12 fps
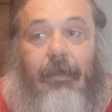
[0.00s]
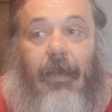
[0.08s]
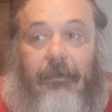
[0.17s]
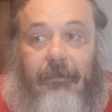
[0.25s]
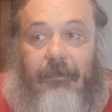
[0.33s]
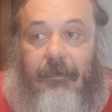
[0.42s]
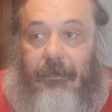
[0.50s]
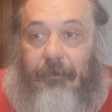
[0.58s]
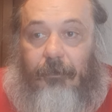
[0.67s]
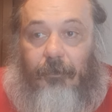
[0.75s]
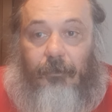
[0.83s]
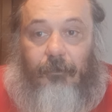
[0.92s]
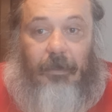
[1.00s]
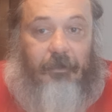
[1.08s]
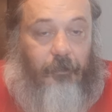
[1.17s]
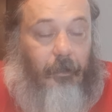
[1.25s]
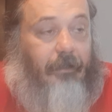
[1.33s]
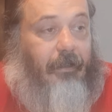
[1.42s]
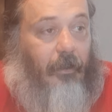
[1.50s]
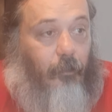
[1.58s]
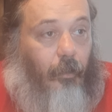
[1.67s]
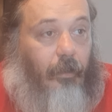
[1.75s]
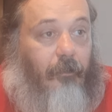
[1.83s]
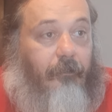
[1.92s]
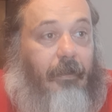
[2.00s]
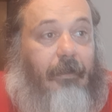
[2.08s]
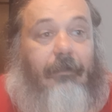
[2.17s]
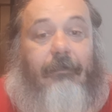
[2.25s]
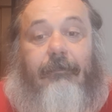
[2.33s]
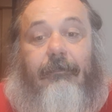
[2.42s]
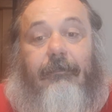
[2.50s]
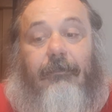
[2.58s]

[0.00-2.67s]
ha gestito una squadra nuova